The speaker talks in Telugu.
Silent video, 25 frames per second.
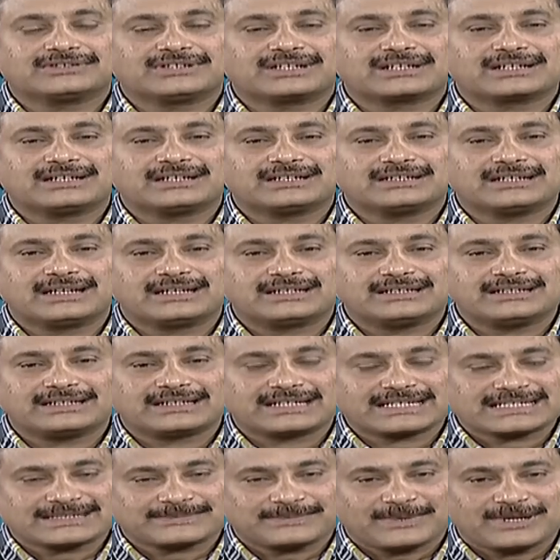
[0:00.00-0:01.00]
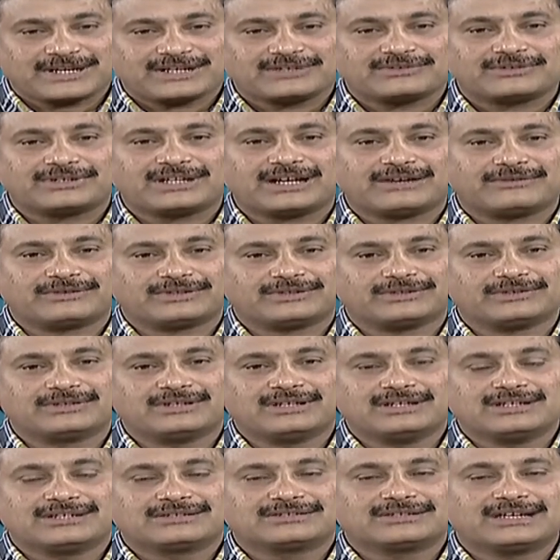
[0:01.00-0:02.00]
తొందరగా దాని రెస్పాండ్ కూడా అవ్వదు
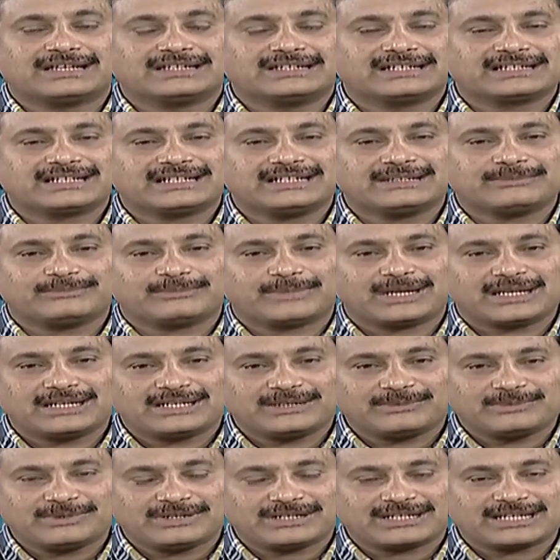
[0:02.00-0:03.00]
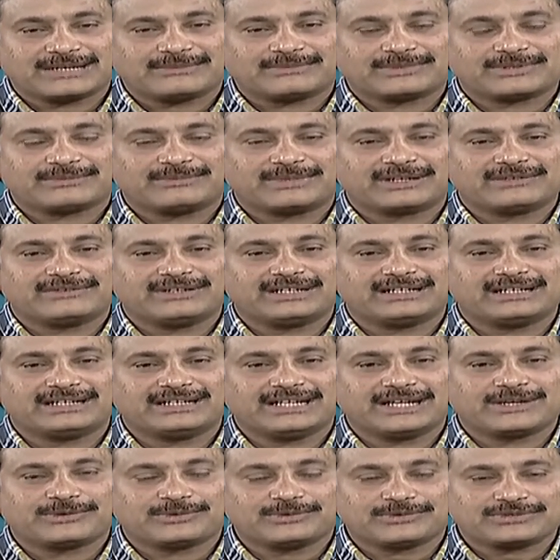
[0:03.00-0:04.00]
సో అందుకని మల్టిపుల్ టైమ్స్ మనం
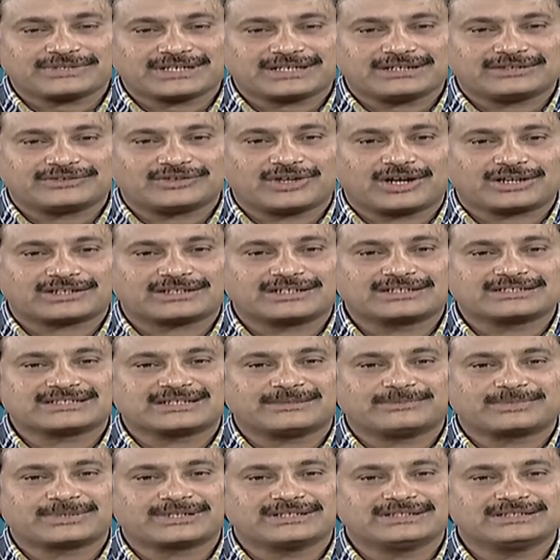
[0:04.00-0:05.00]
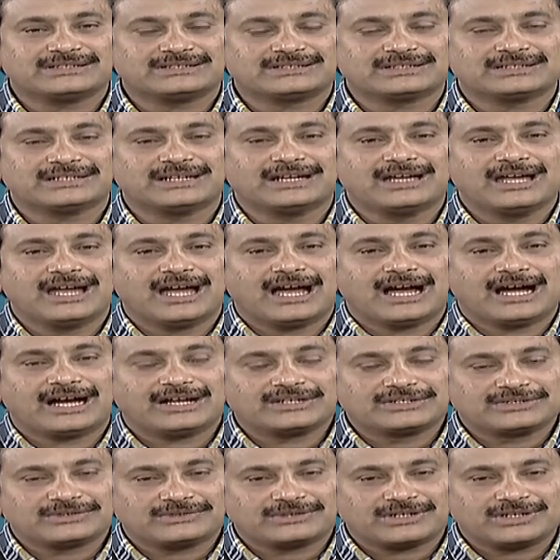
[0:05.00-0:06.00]
ఏంటంటే ఎక్కువసార్లు డాక్టర్ని సంప్రదించి
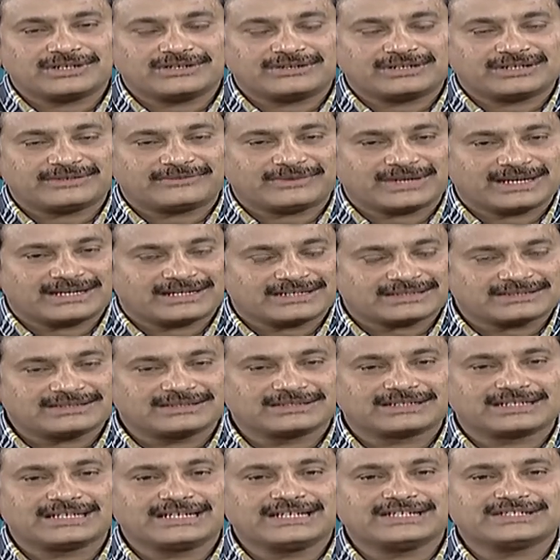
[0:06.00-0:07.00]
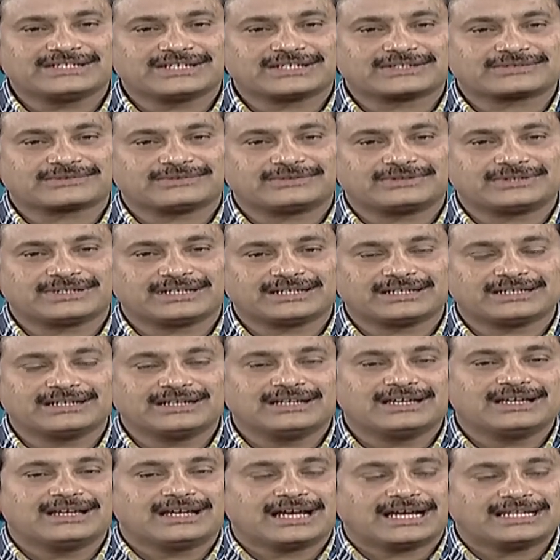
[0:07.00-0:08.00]
ఆ చోలో నుండి ఫంగస్ని క్లీన్ చేసుకుంటే
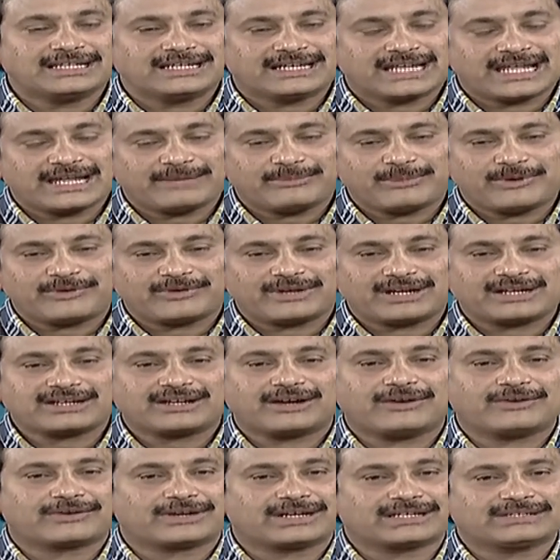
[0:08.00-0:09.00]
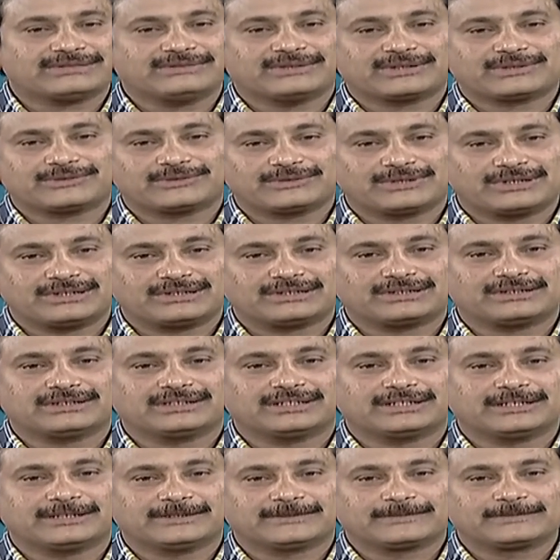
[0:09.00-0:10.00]
అది నయం అవడానికి అవకాశం ఎక్కువగా
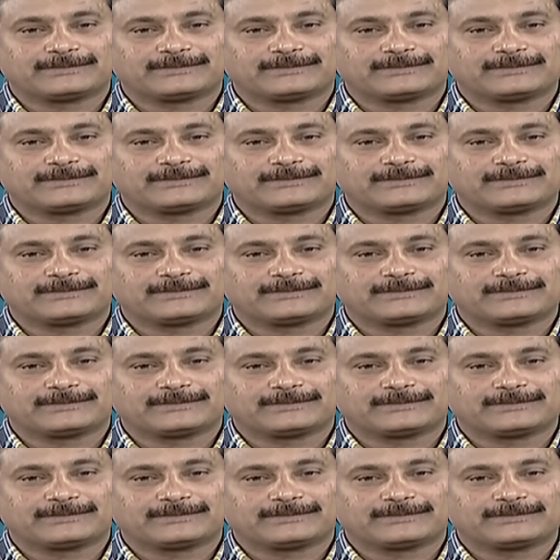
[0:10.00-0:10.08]
ఉంటుంది